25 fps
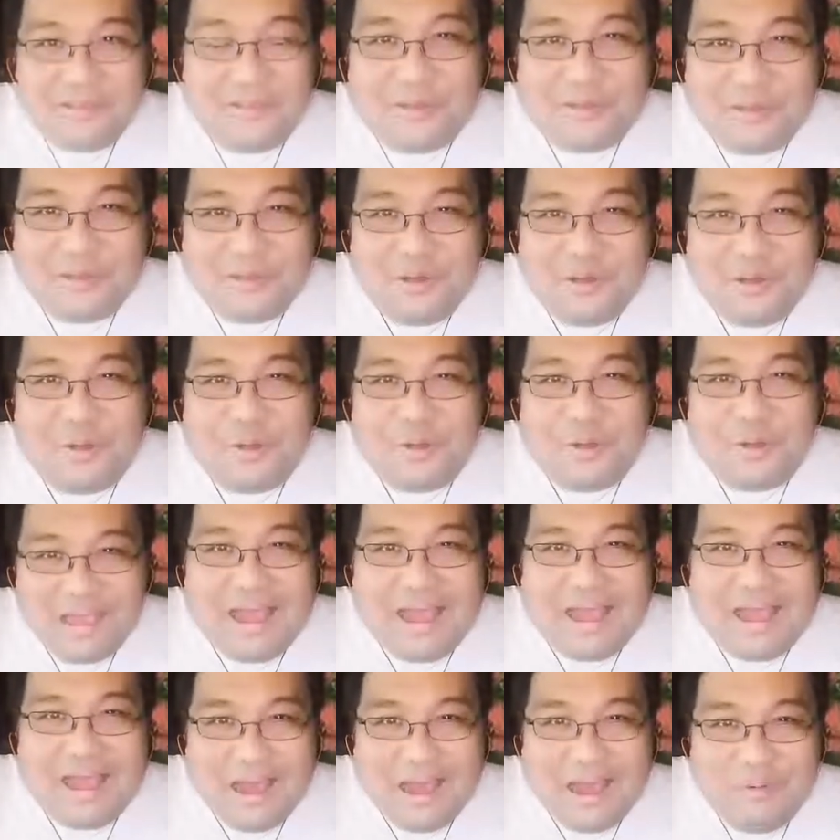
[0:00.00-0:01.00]
Huwag kang
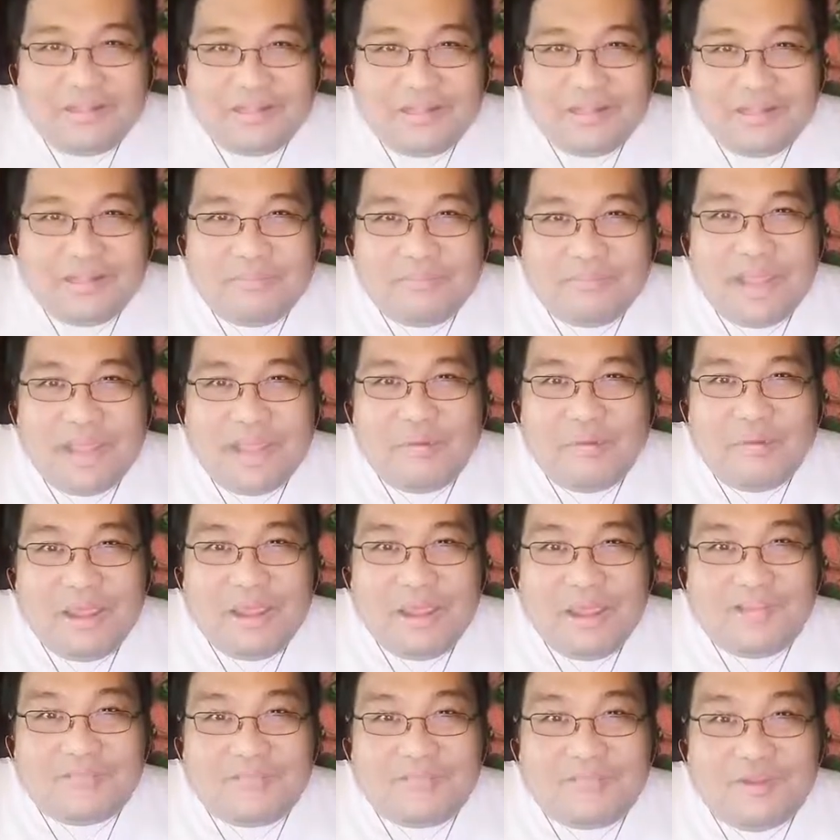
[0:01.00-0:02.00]
aawit ng my way
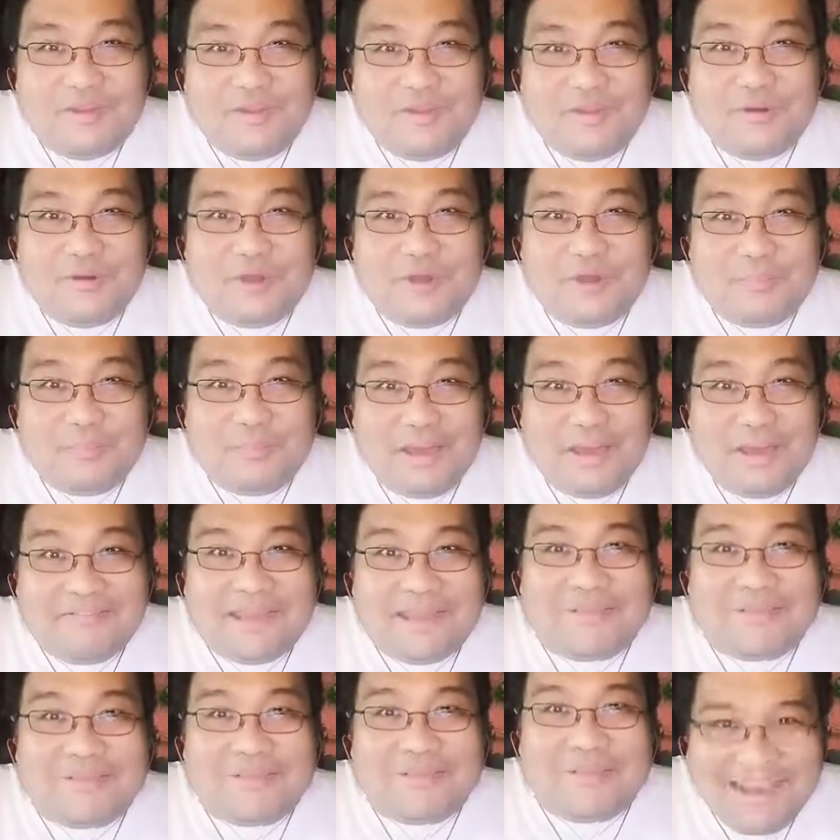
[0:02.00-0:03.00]
sa video okay bar at
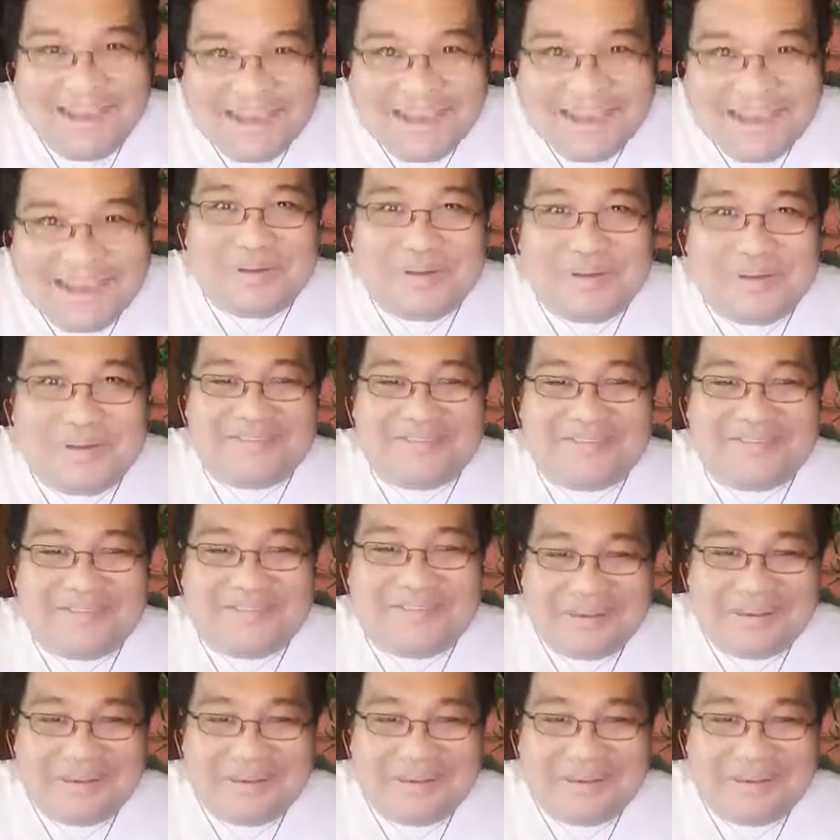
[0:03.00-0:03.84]
baka ka mabaril.